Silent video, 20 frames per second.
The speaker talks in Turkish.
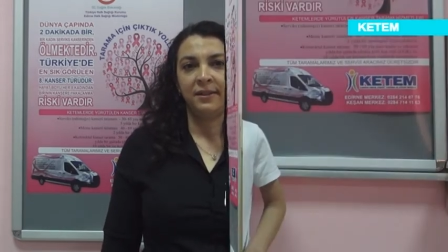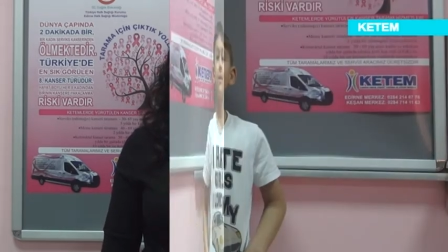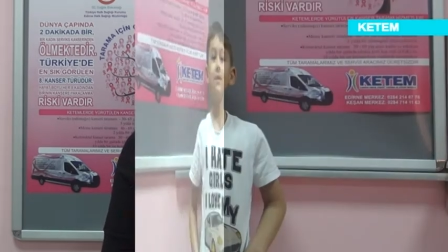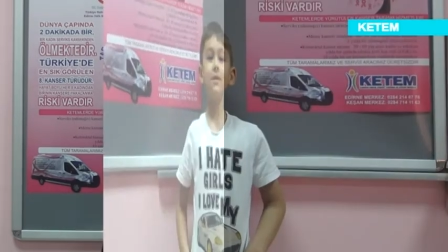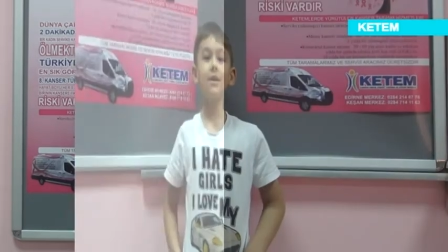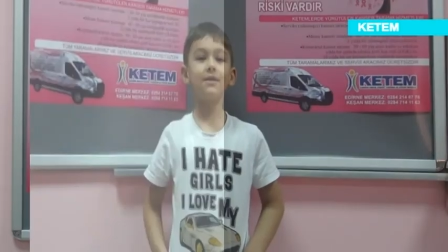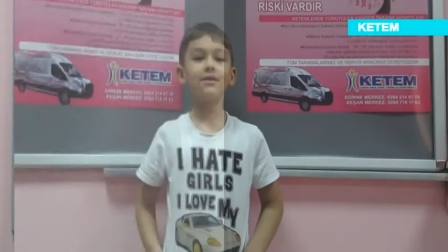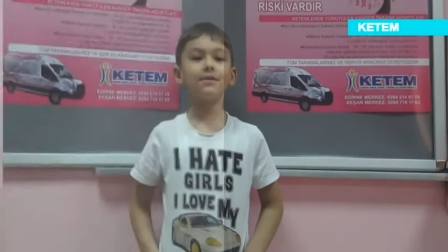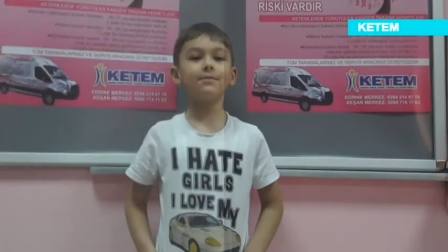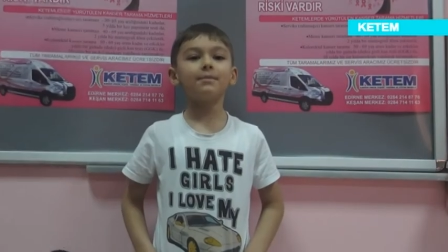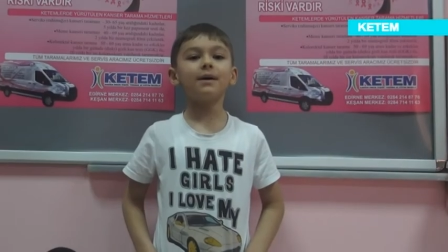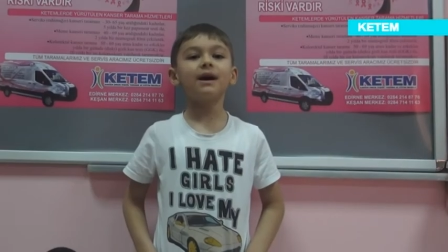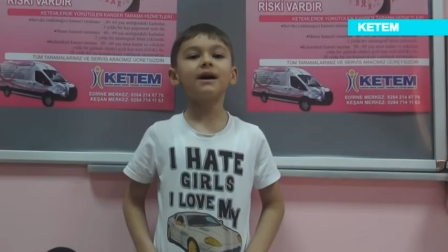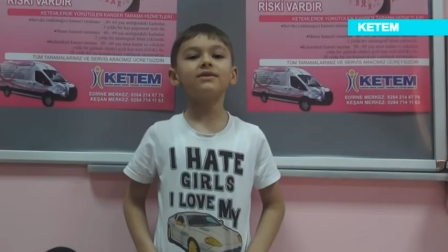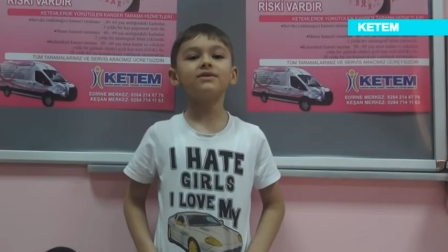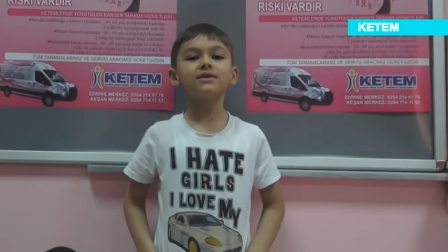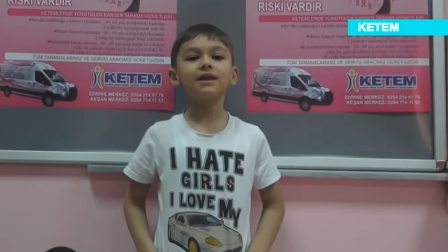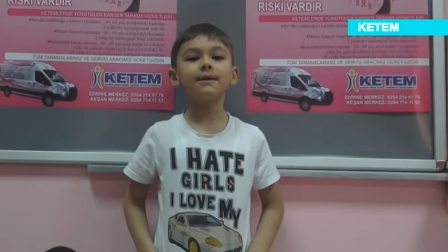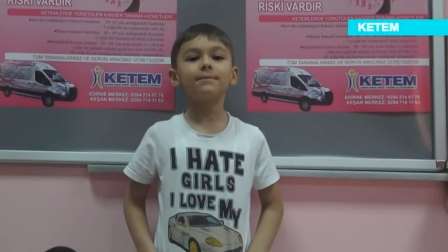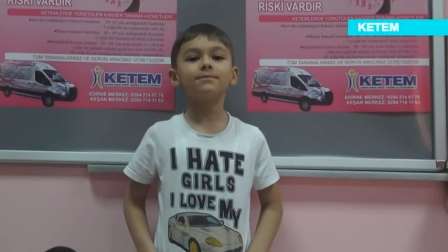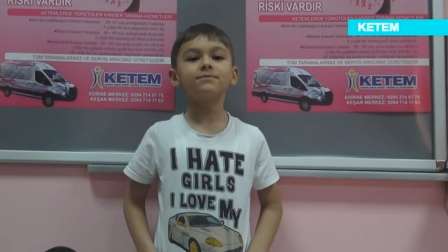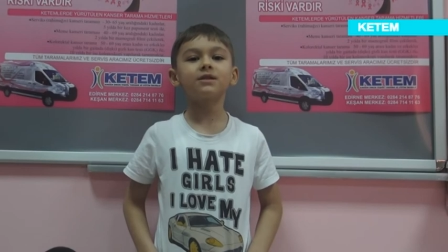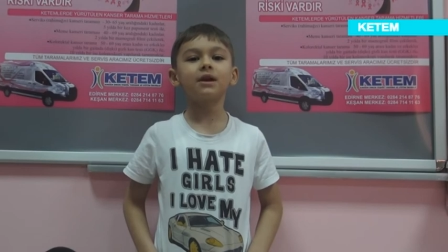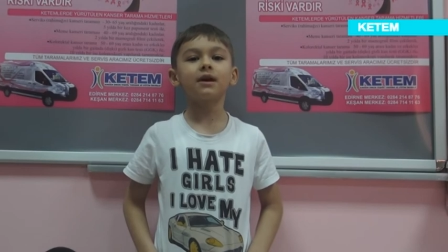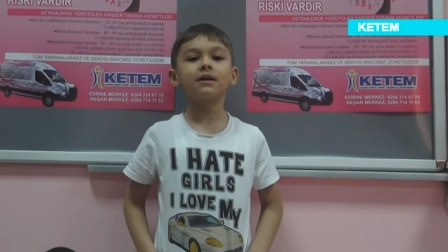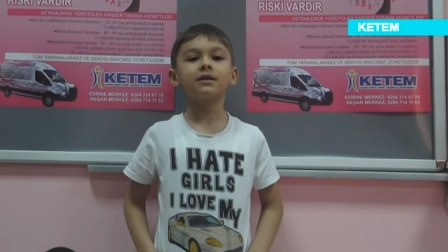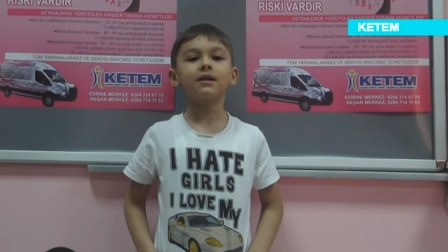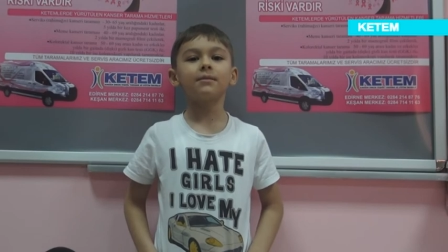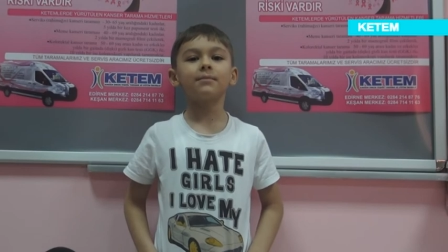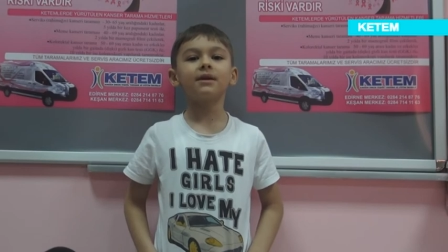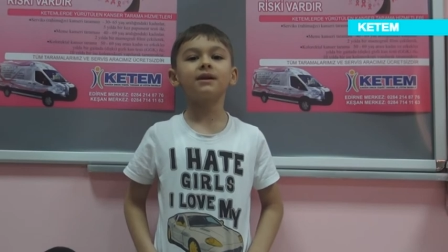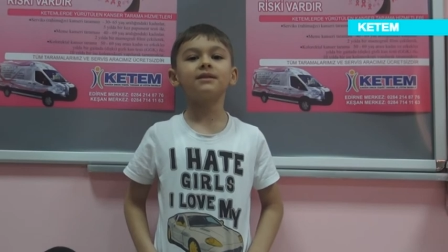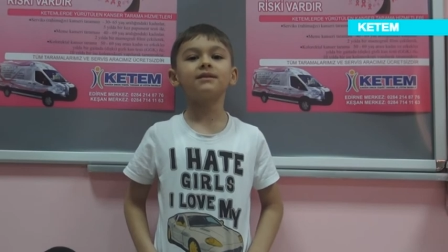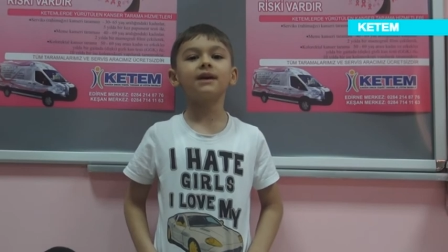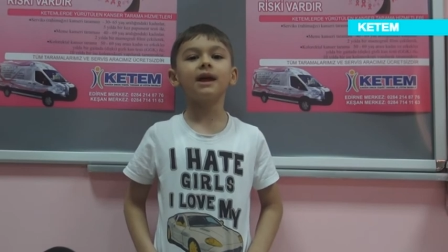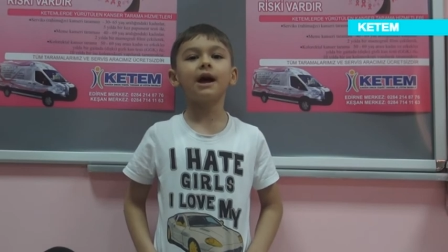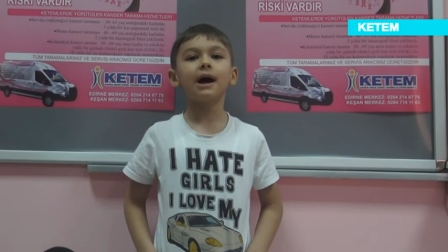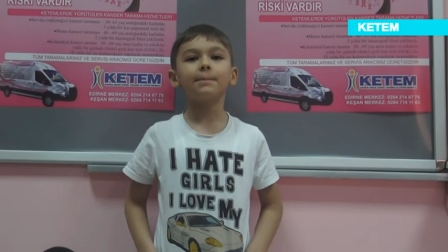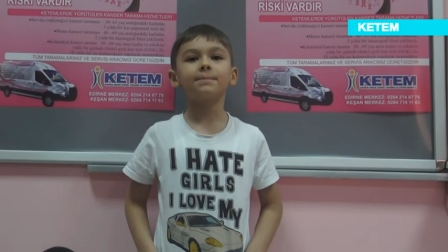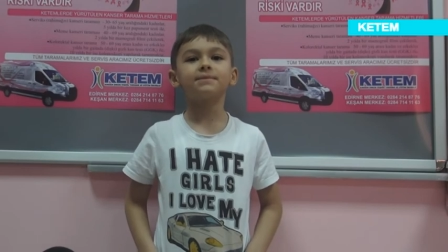Canım annem taramanı
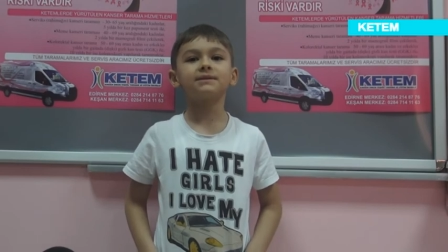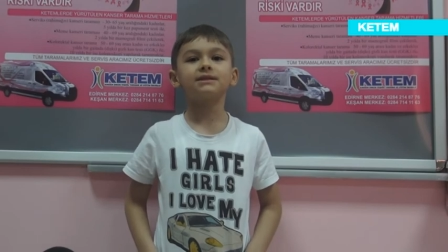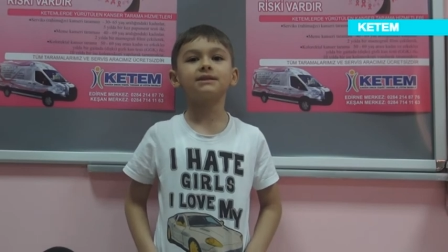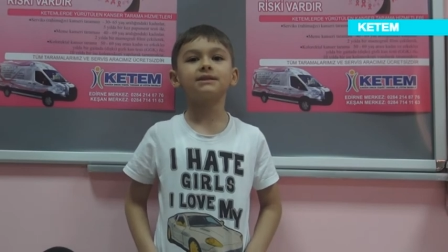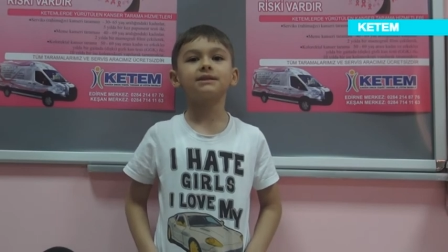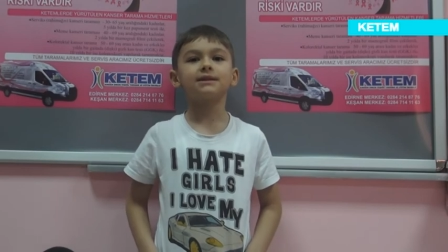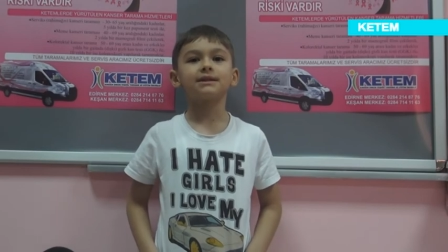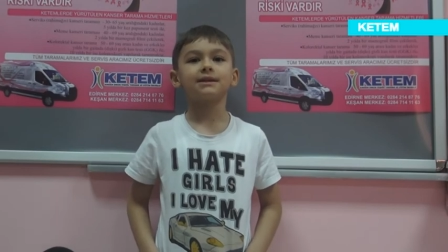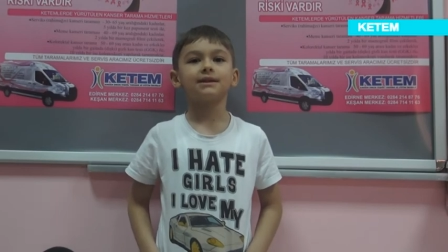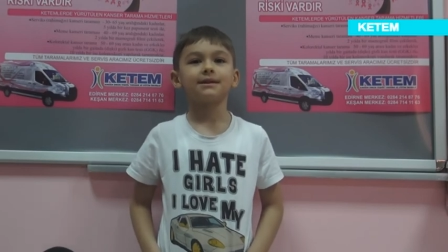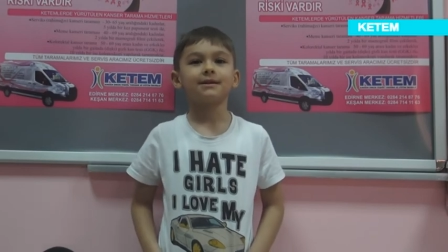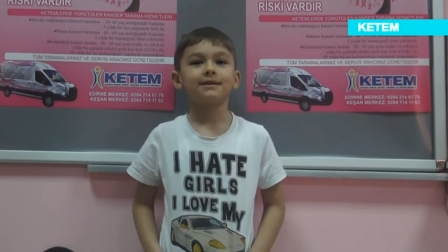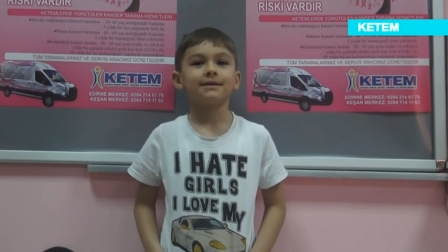yaptır.